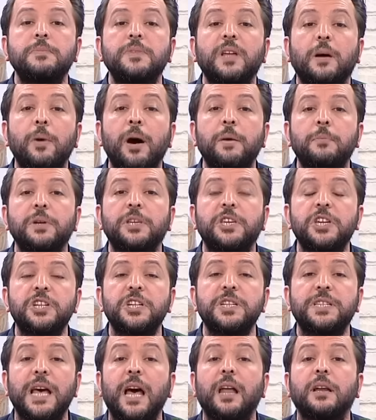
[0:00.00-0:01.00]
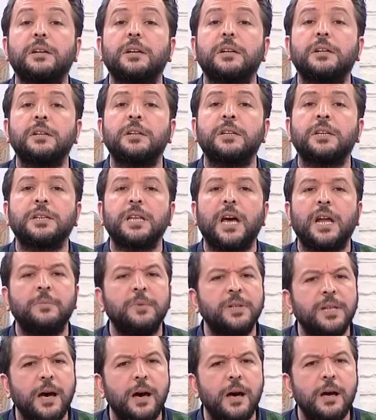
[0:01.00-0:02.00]
Tamam mı? Kişisel
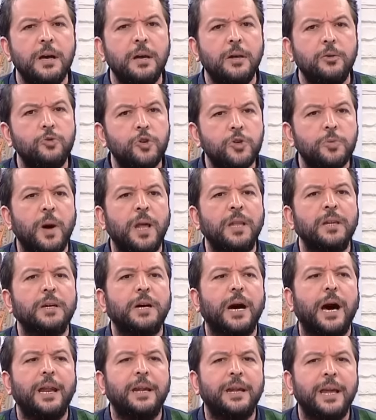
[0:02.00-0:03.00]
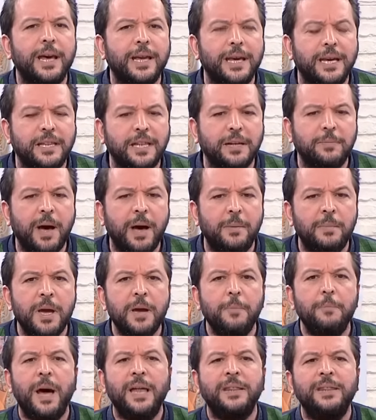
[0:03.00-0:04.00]
kırgınlıklarımı da düşmanlık haline getirmem.
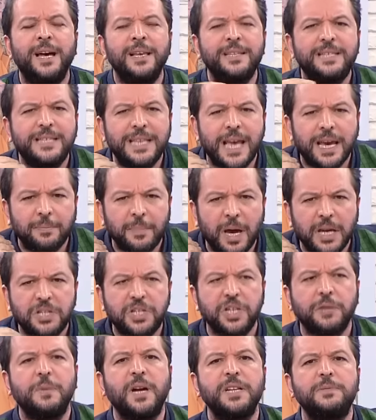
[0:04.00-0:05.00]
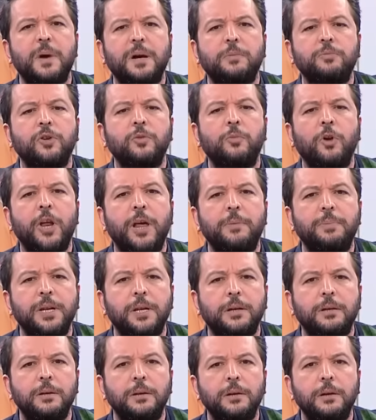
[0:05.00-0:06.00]
Benden size ekmek çıkmaz. Bak bunu böyle
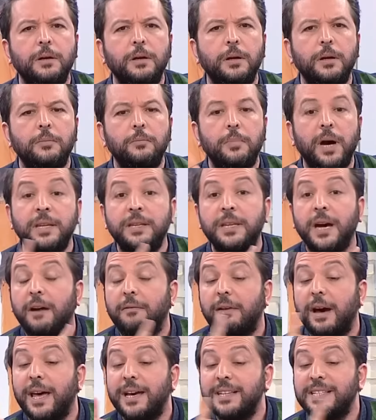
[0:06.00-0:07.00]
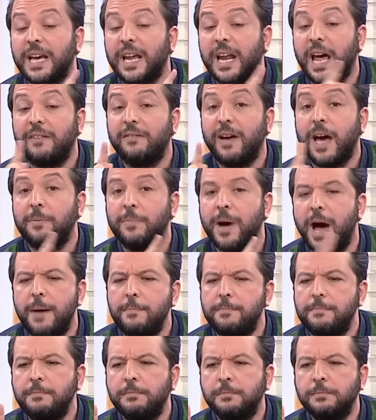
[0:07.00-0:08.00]
bilin. Ha, ben davaya oldu. zarar
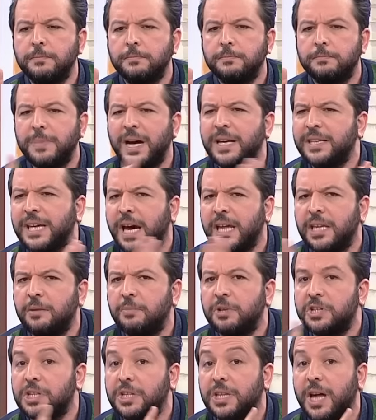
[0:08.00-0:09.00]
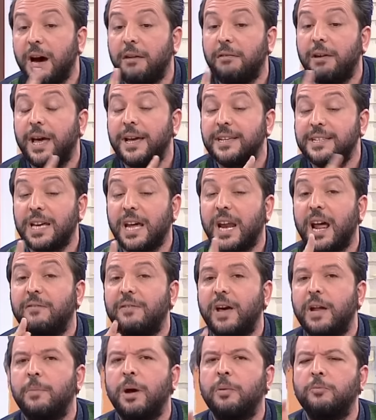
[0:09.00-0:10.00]
vermem. Ben kendim için davaya
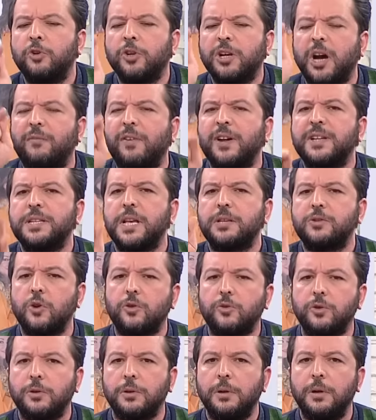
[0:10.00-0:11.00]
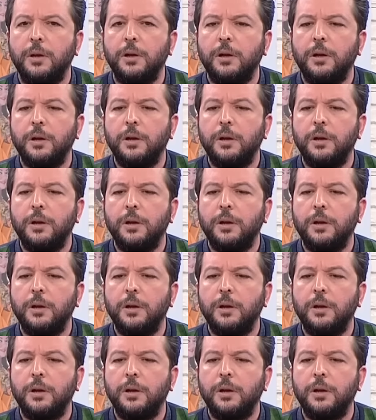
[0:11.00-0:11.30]
zarar vermem. Bunu kafanıza sokun.